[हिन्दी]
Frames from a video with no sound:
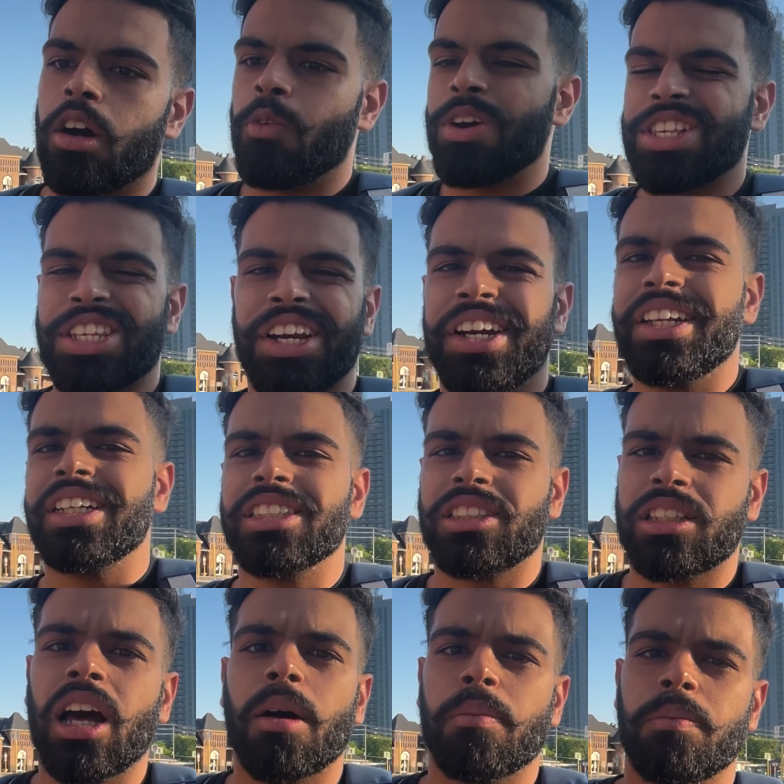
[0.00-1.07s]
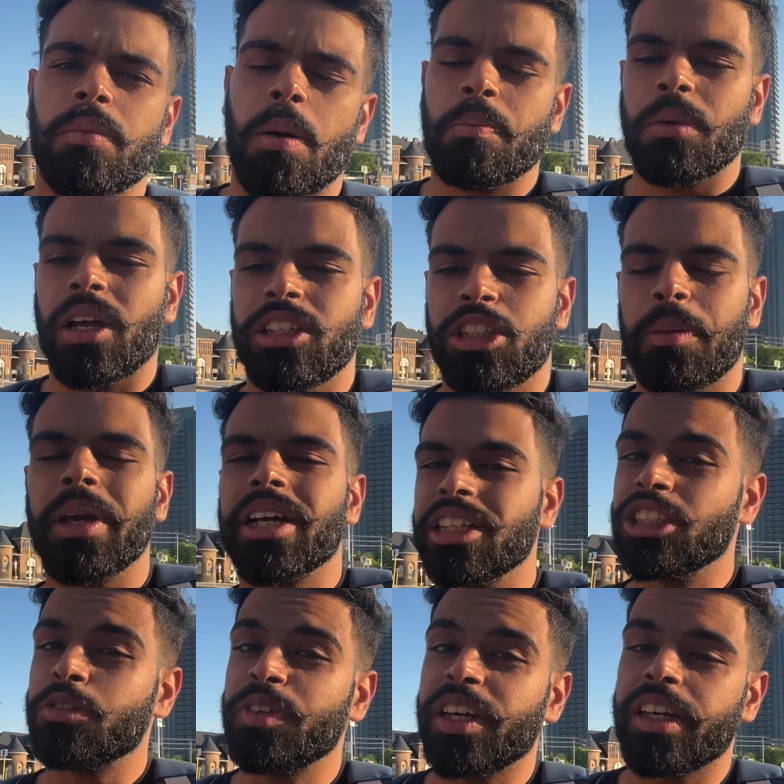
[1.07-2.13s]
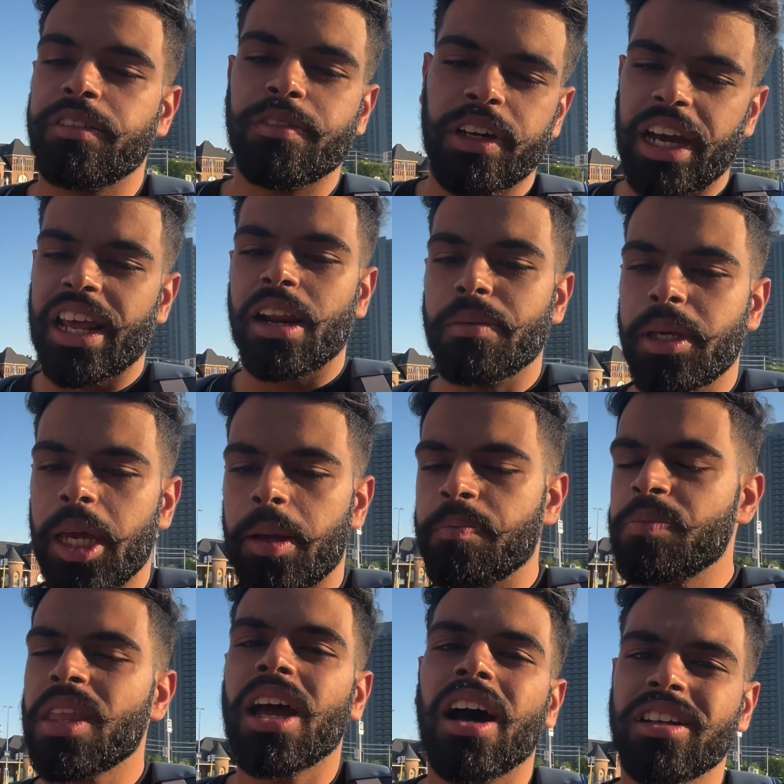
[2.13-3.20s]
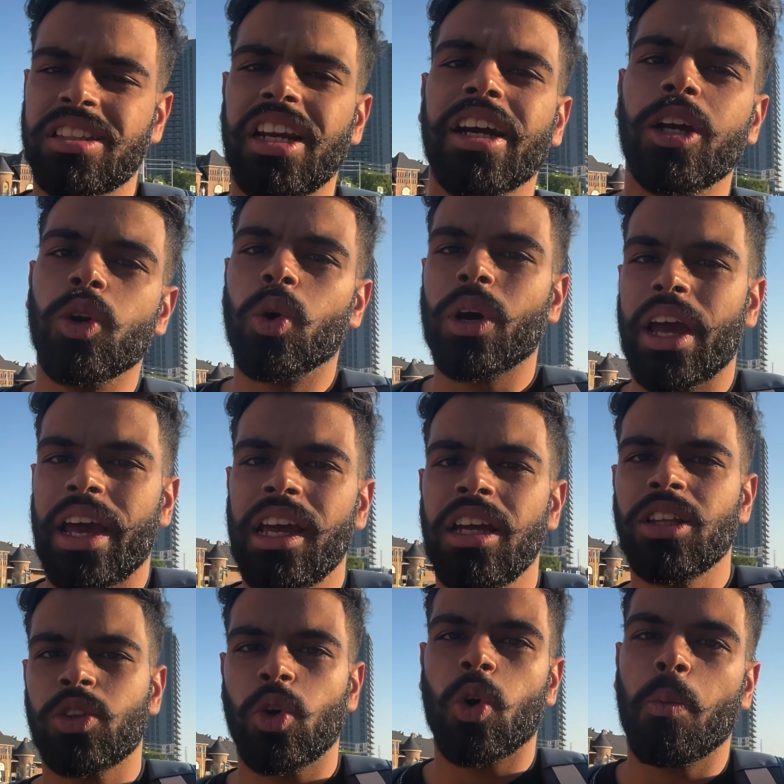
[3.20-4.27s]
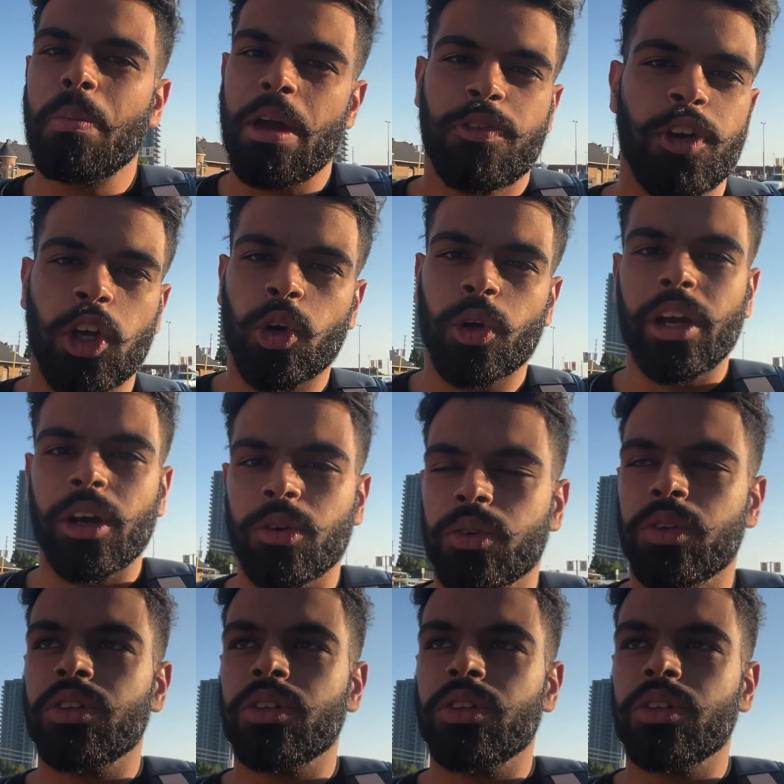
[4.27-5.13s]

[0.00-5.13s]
वेस्ट इंडियंस आप जमैकन्स भी वगैरह भी हैं हर तरह के लोग हैं तो बेफिक्र हो क्या हो